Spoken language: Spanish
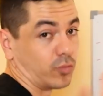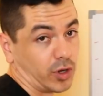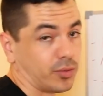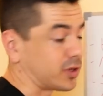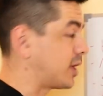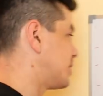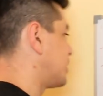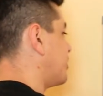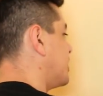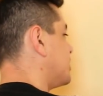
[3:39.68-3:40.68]
Muy importante
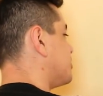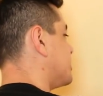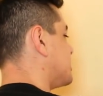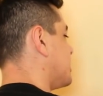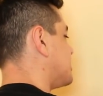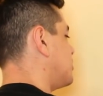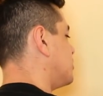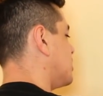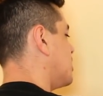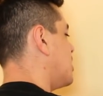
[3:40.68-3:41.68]
también después es la
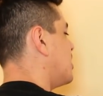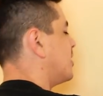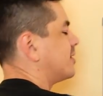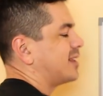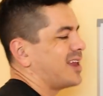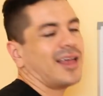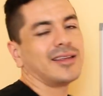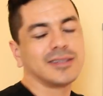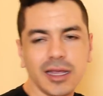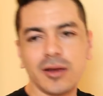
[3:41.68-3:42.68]
salud. De
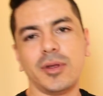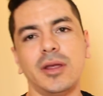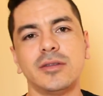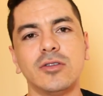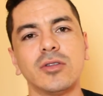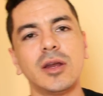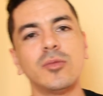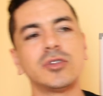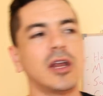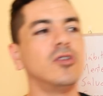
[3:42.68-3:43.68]
nada sirve si no
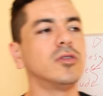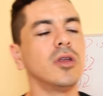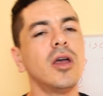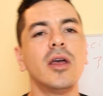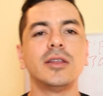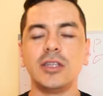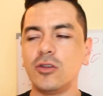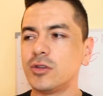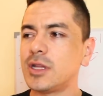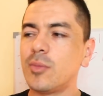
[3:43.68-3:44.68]
tenemos salud. Si
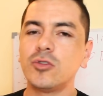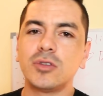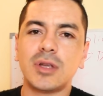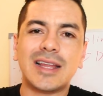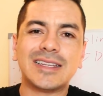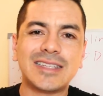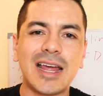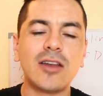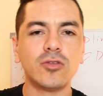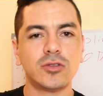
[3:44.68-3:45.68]
no estamos
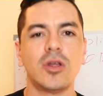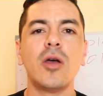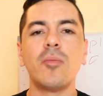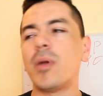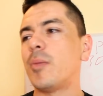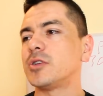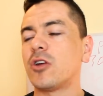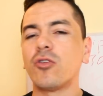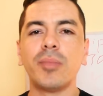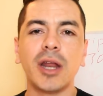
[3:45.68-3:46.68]
sanos, vamos
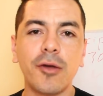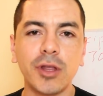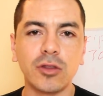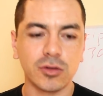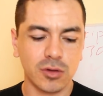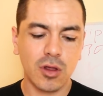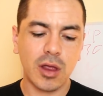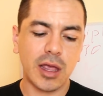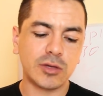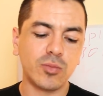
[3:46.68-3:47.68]
a romper hábitos.
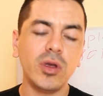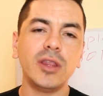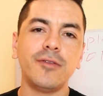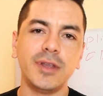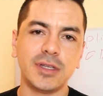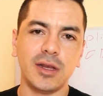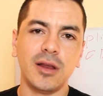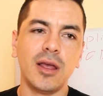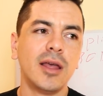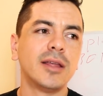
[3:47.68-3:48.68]
Es muy difícil
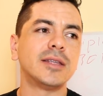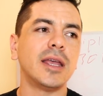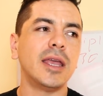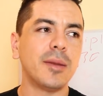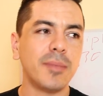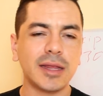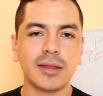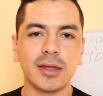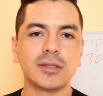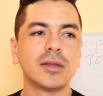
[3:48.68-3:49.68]
seguir
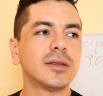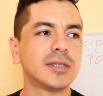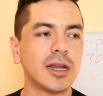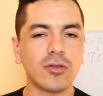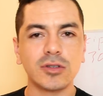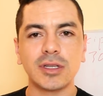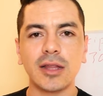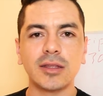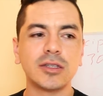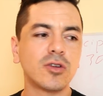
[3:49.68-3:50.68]
metas, ser
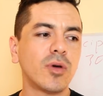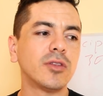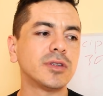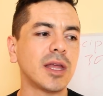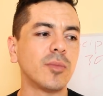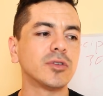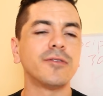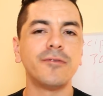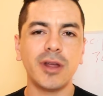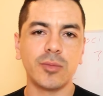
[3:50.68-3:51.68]
constantes cuando estamos
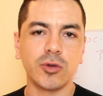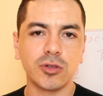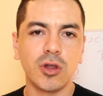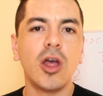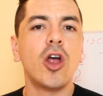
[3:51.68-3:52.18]
enfermos.